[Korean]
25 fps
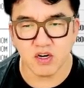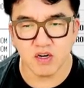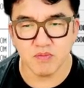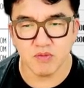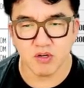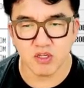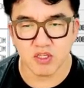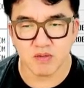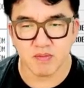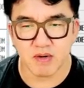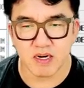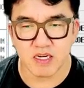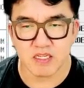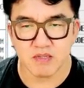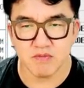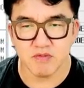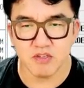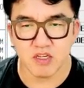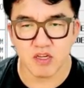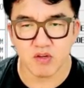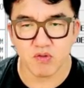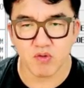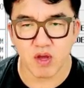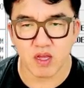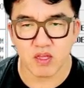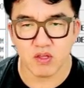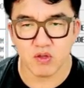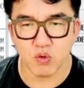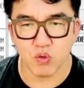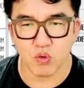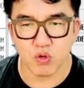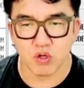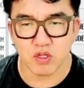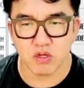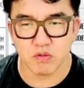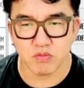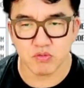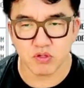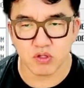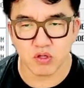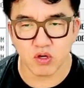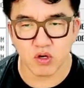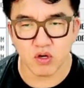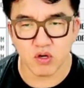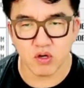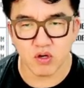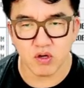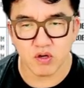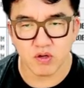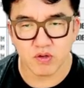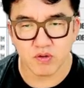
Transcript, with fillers: 먼저 말씀을 드리고 한 여기서부터